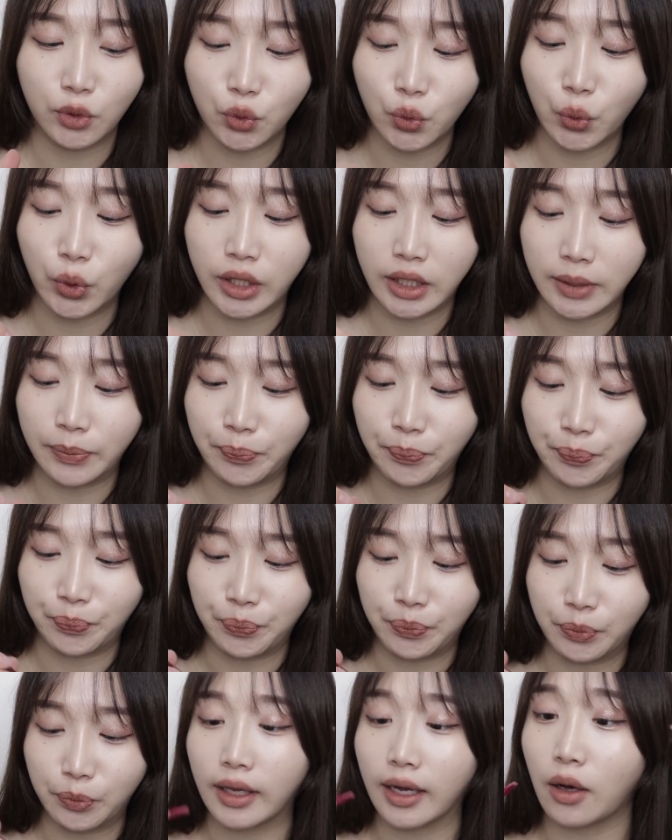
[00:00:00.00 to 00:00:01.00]
조금
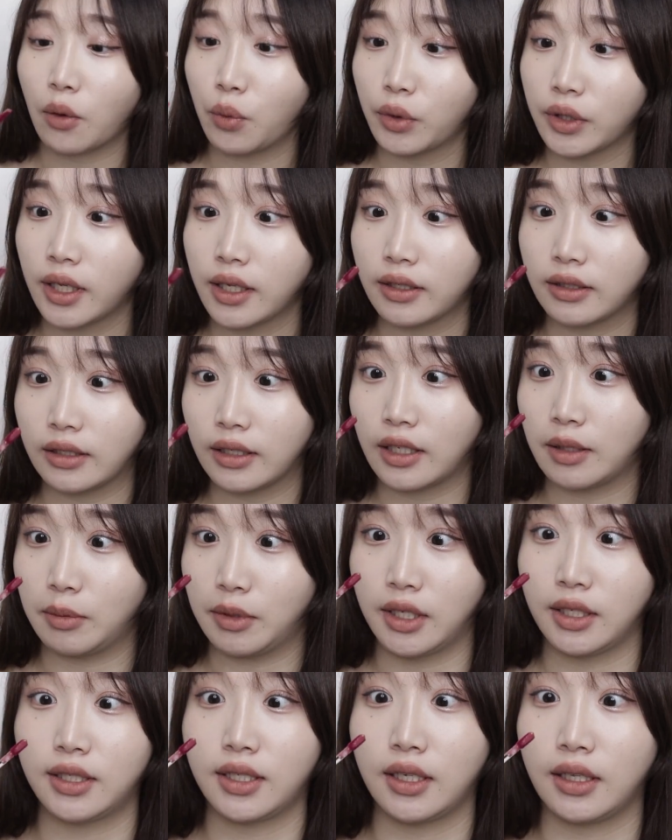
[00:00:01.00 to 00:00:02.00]
내가 원하는 느낌이
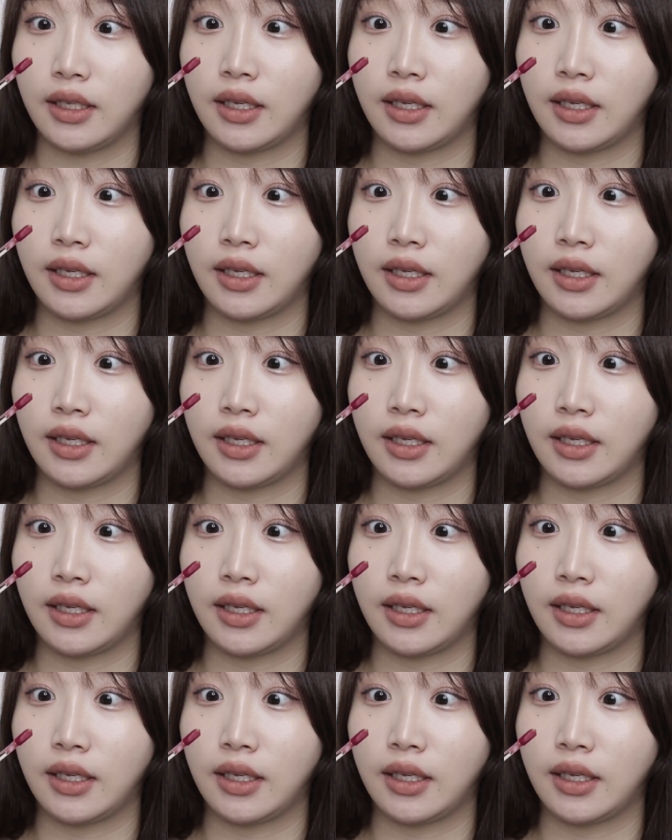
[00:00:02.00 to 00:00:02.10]
나지